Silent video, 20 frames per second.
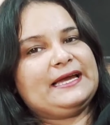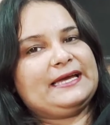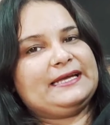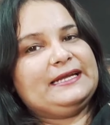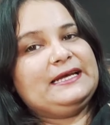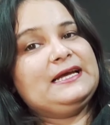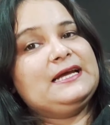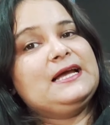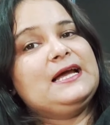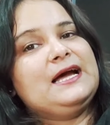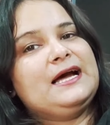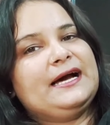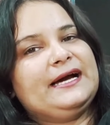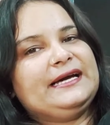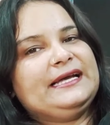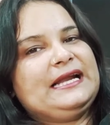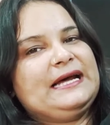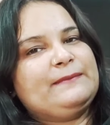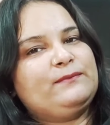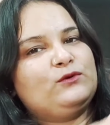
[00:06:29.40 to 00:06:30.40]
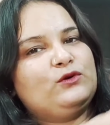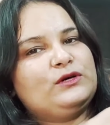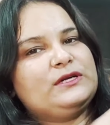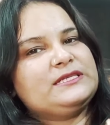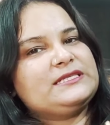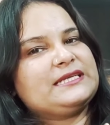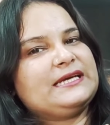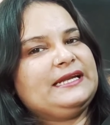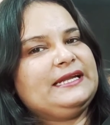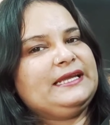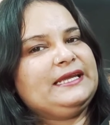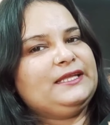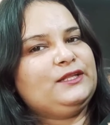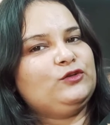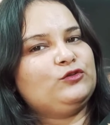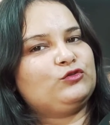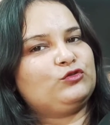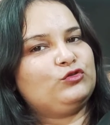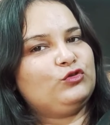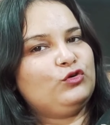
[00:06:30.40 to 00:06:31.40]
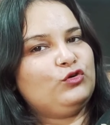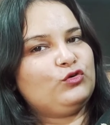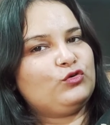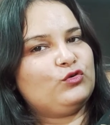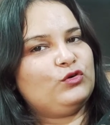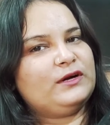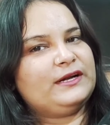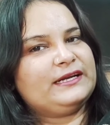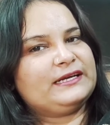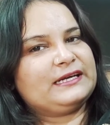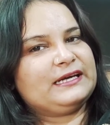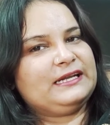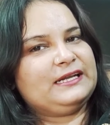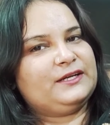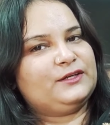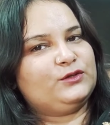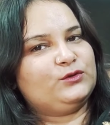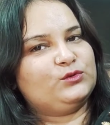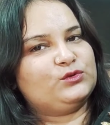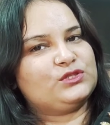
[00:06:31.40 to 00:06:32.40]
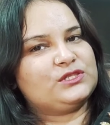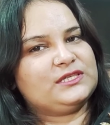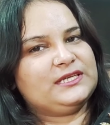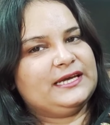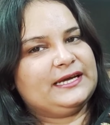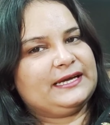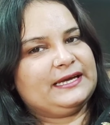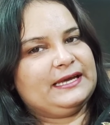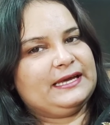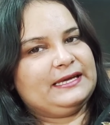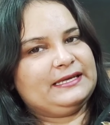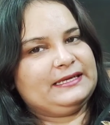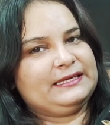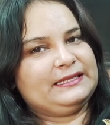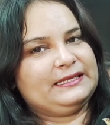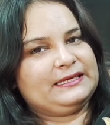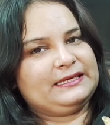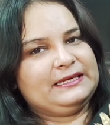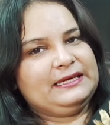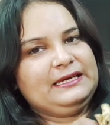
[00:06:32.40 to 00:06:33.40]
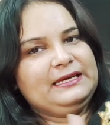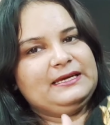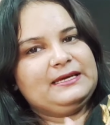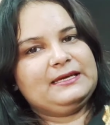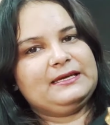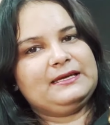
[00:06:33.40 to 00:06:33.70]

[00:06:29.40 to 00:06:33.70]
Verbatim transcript: है ना अगर आप नोटिस करेंगी तो दो गोल्डन कलर यूज़ किया गया है ये देखिए